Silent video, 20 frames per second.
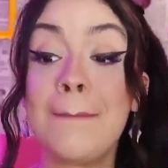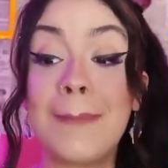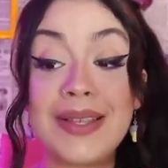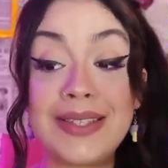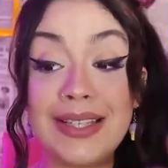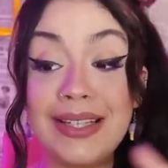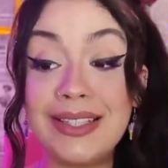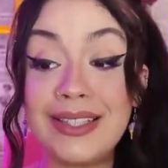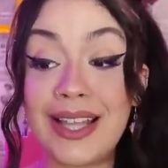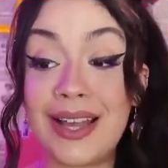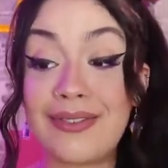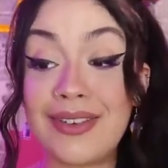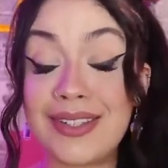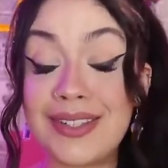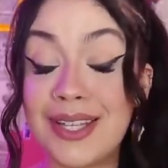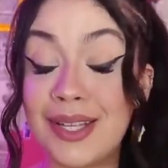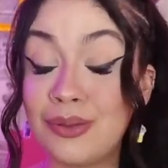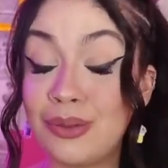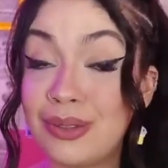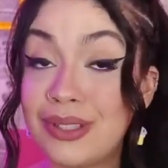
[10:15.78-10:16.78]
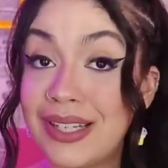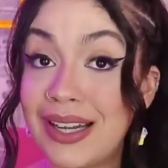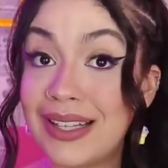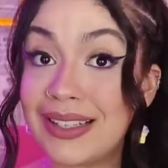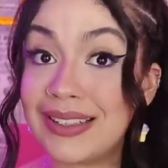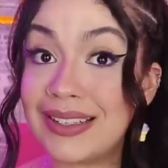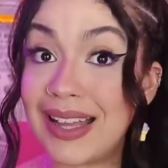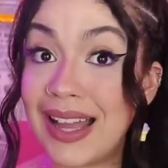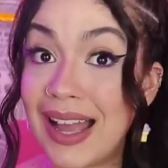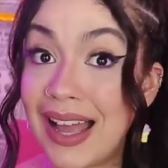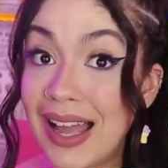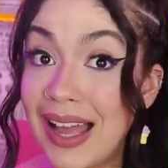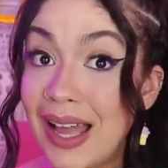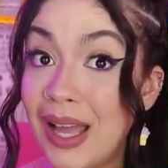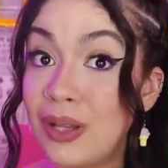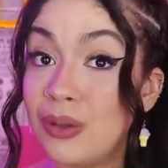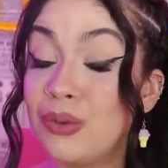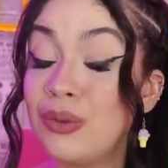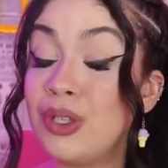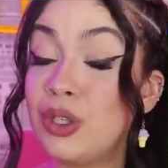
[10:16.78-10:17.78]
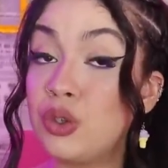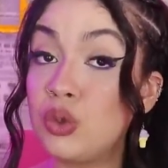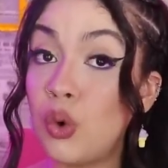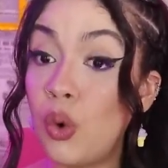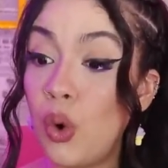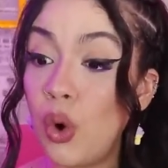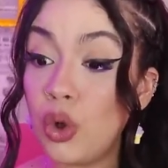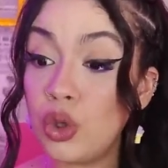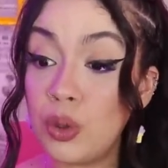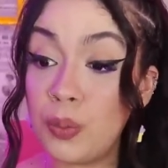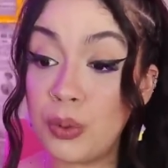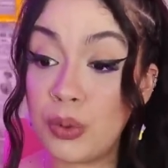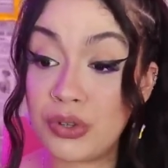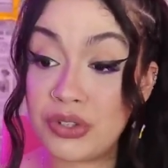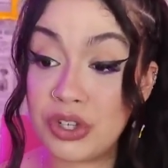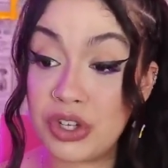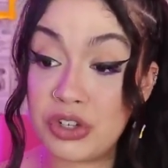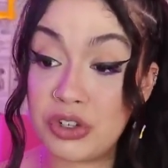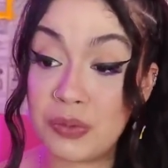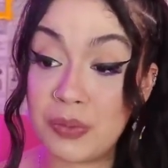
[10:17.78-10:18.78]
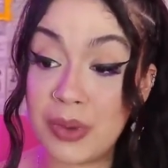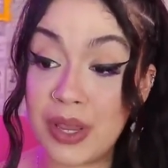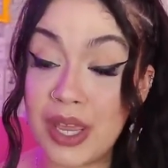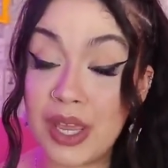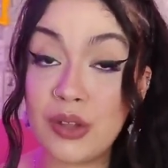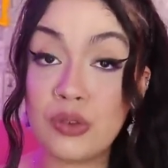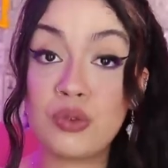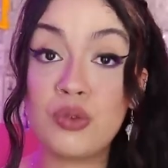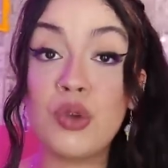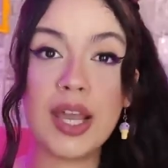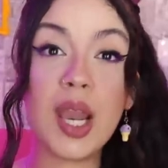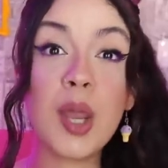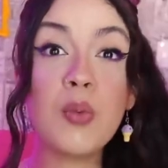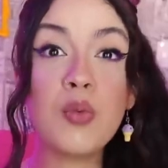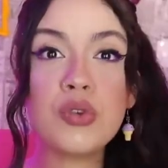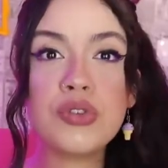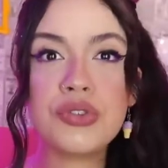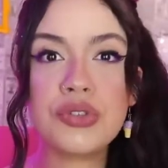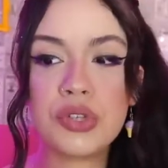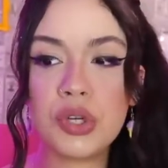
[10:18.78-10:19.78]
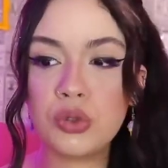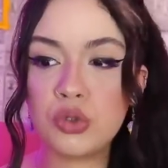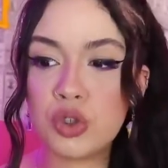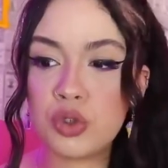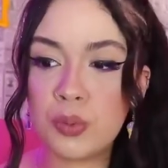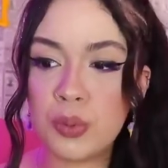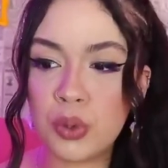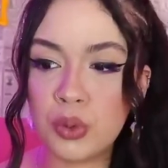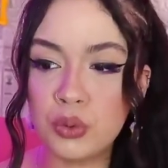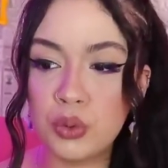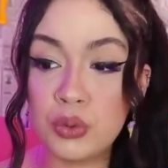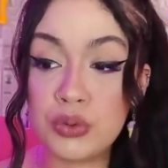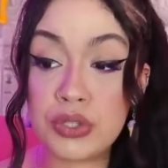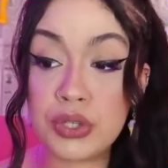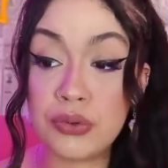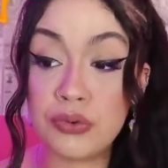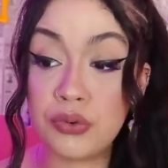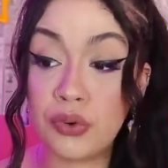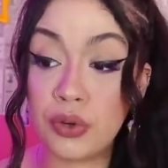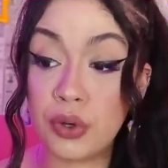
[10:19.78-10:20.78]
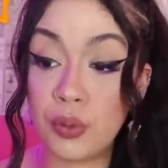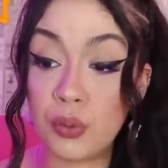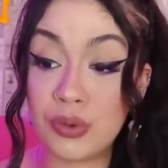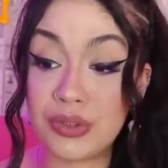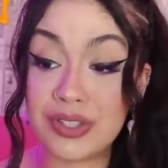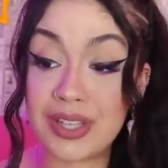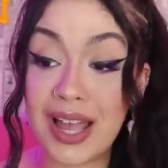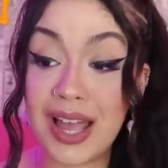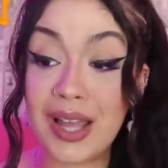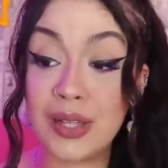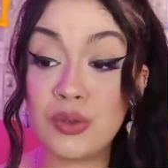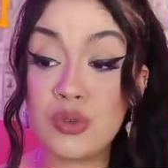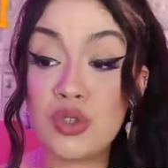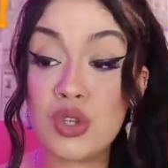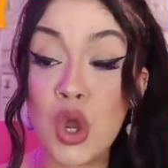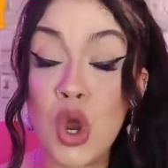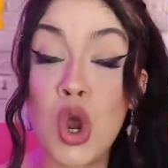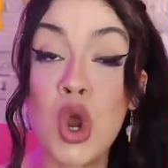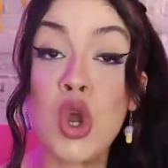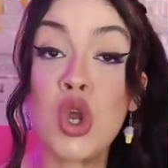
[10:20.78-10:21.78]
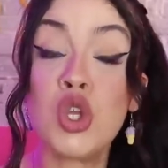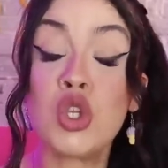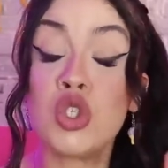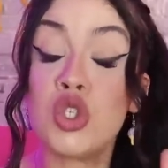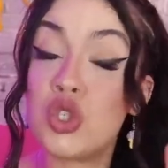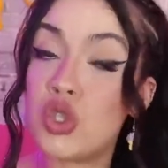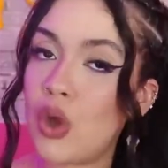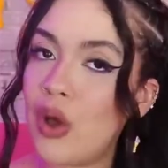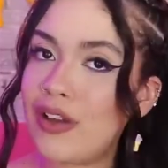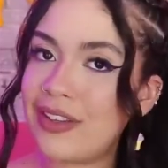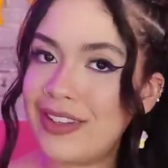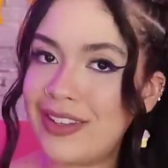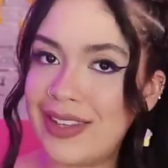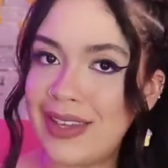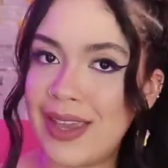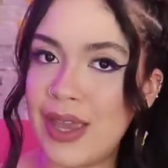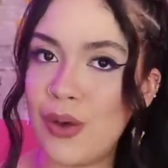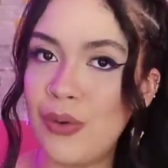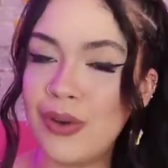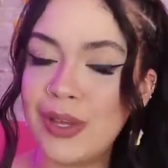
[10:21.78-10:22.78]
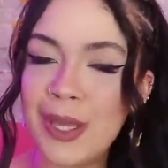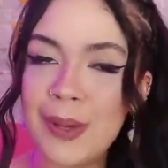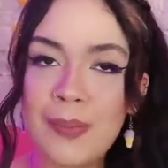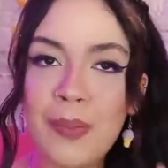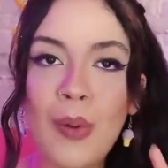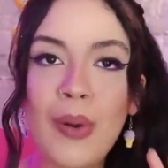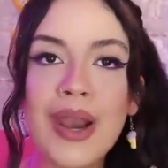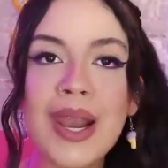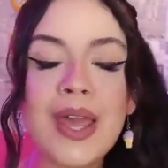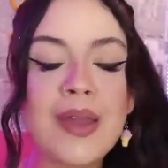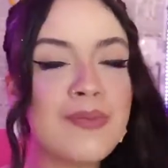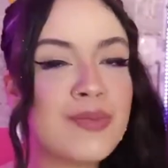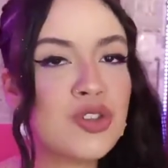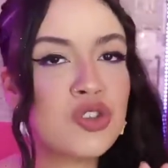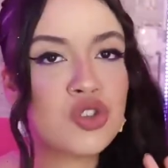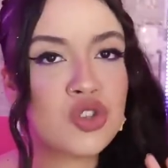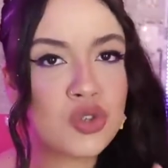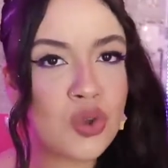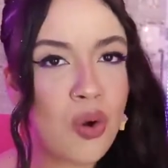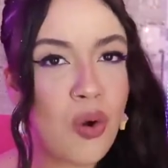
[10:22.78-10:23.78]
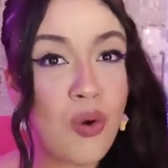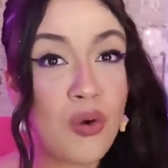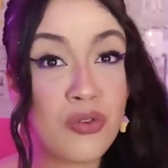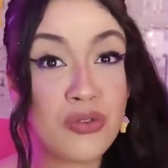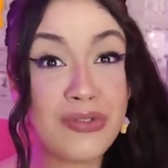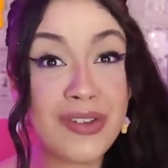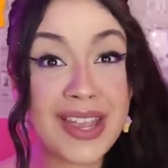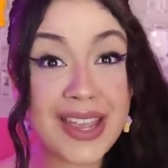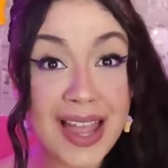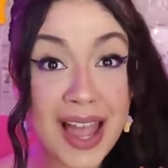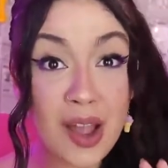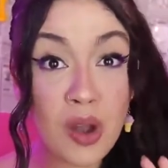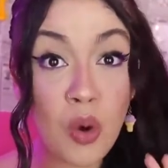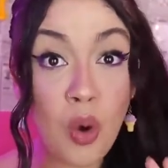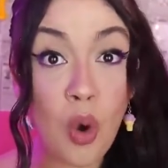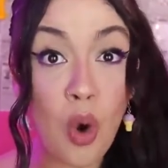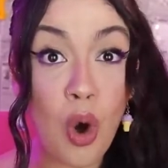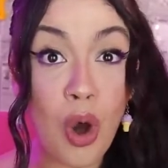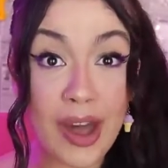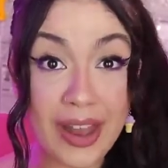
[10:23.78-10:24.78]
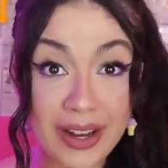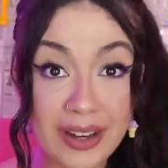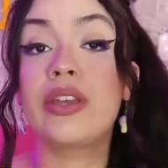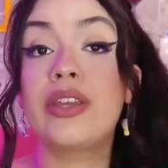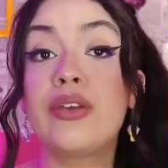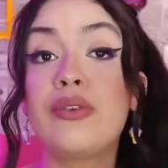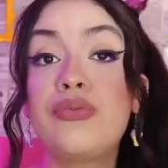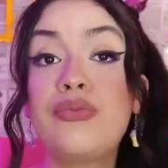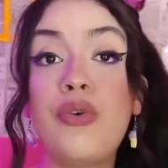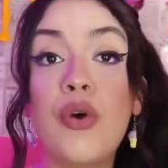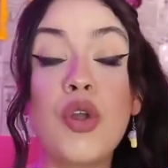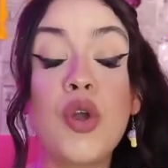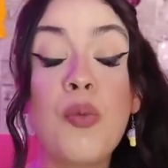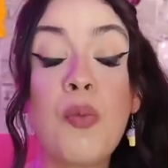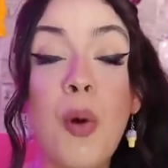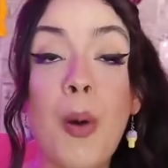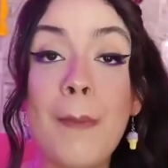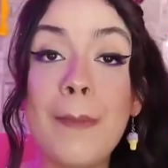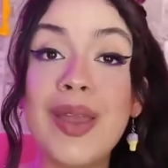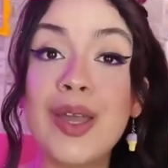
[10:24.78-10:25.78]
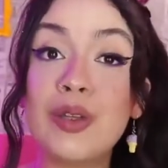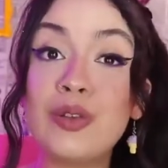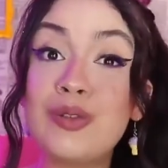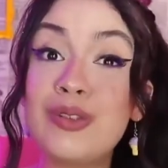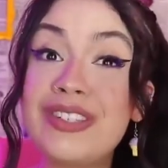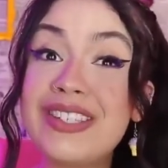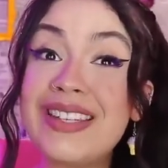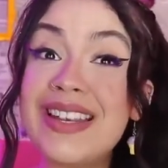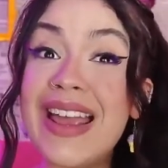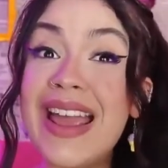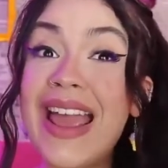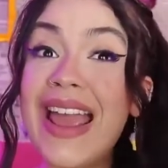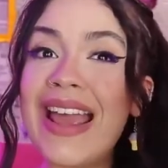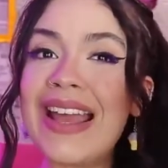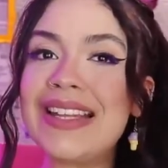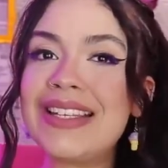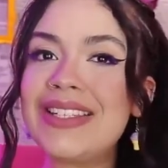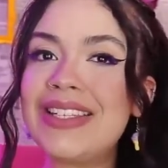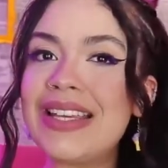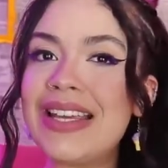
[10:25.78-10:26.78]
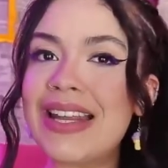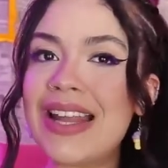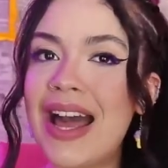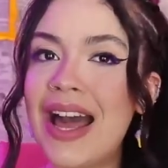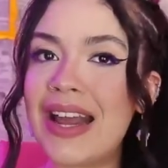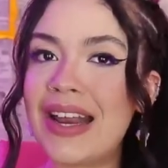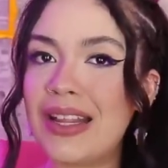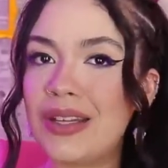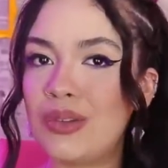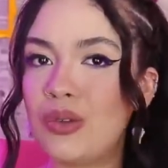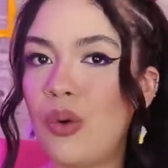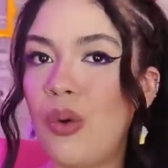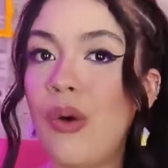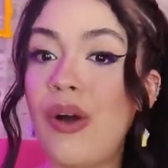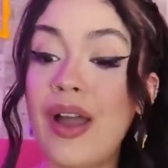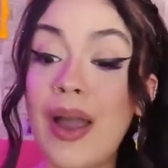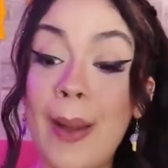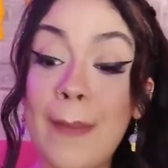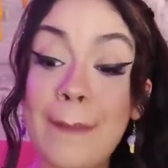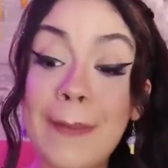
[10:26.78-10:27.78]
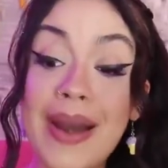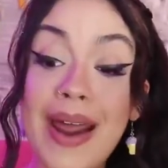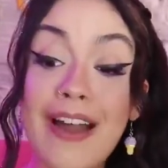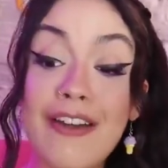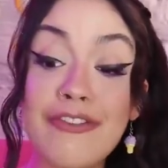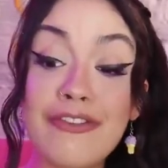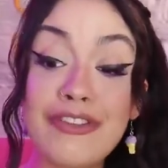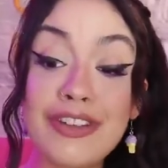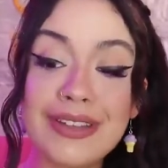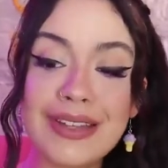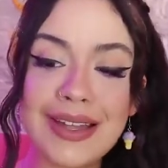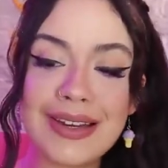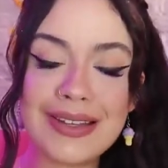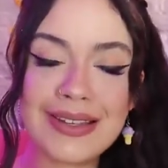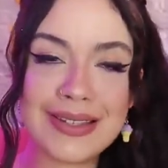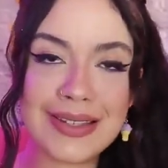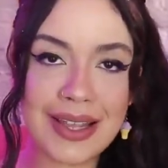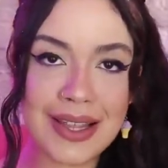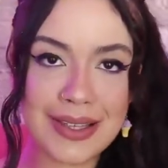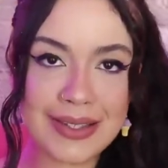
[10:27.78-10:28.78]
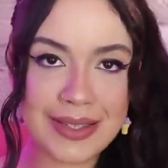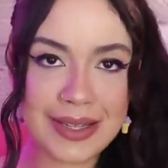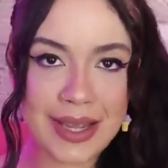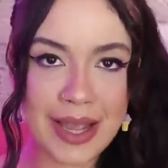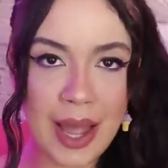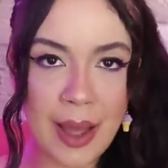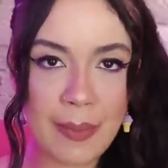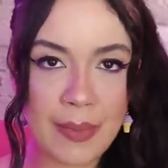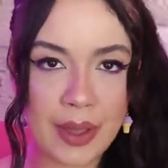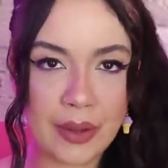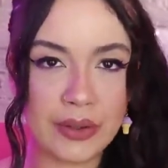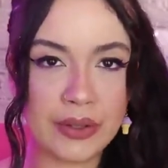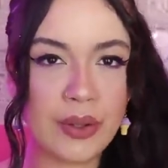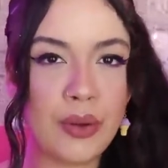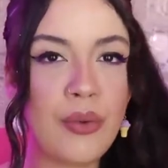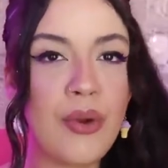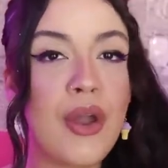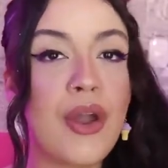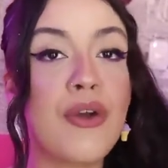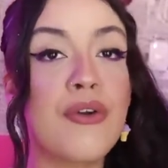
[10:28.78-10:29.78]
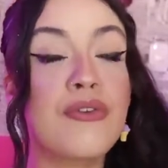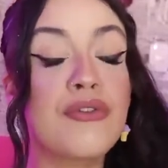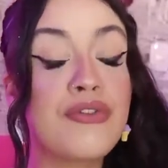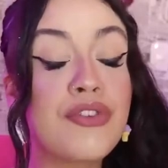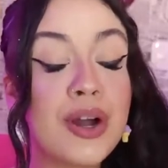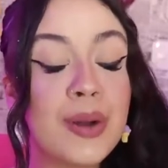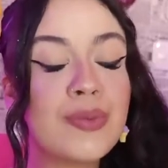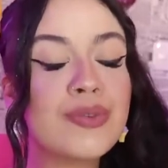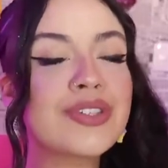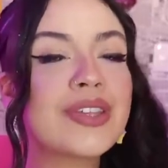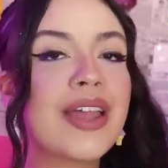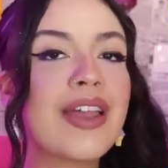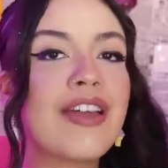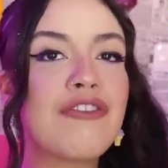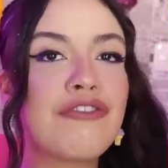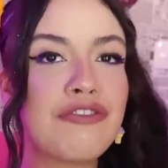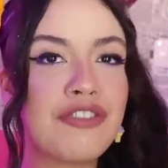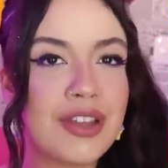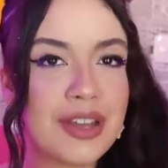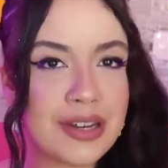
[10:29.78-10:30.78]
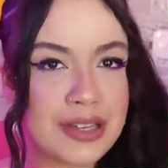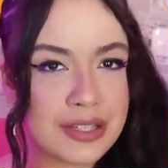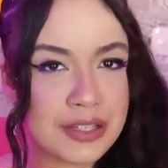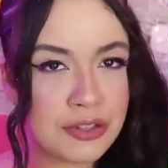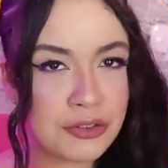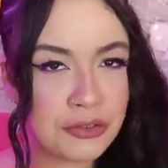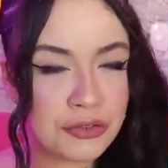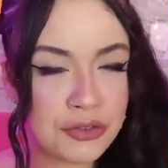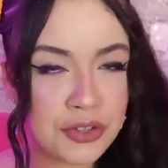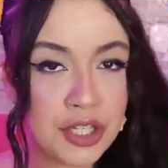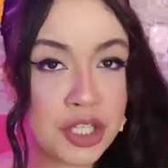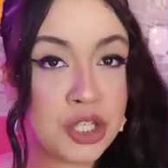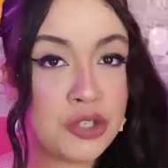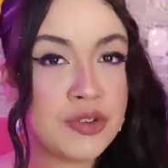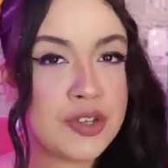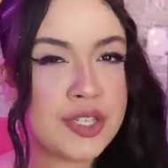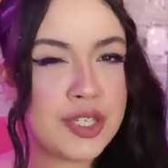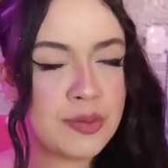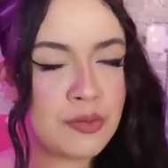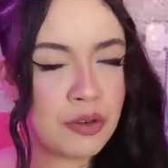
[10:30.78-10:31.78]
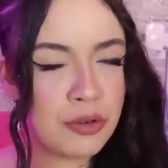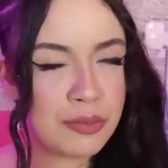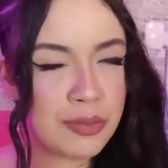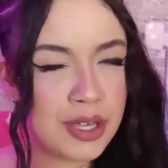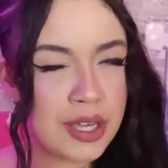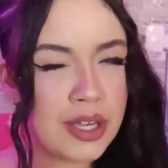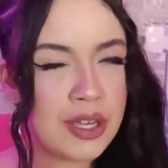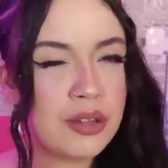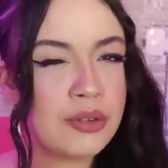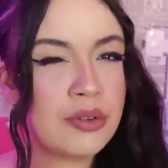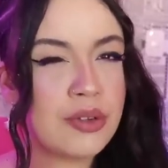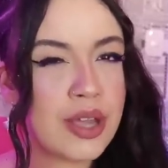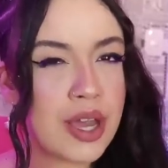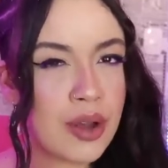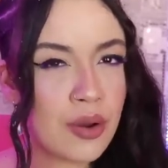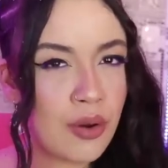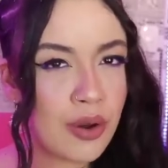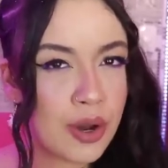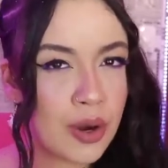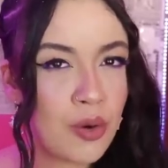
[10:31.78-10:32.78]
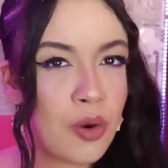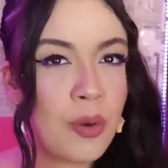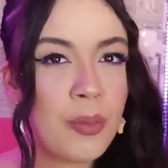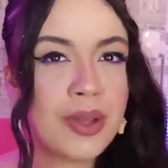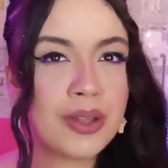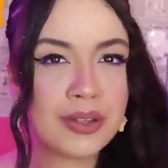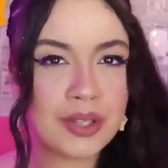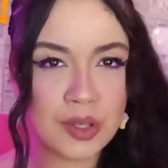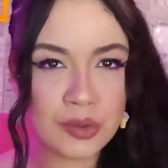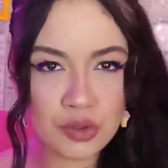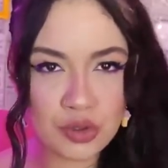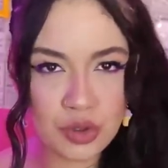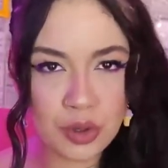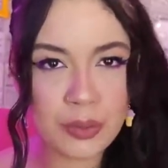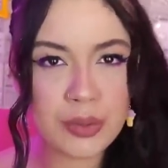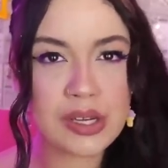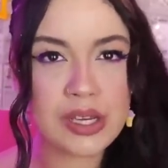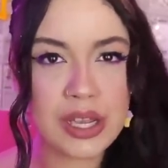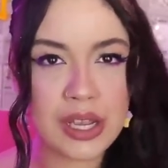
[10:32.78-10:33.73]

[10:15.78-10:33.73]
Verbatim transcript: mas ele estava sendo tratado em todo o procedimento, ela mostrando os produtos que foram usados, só que o que polemizou vem agora, que foi o momento de retirar a touca para finalizar esse cabelo. Então, vamos rever esse vídeo, esse momento e agora comentando sobre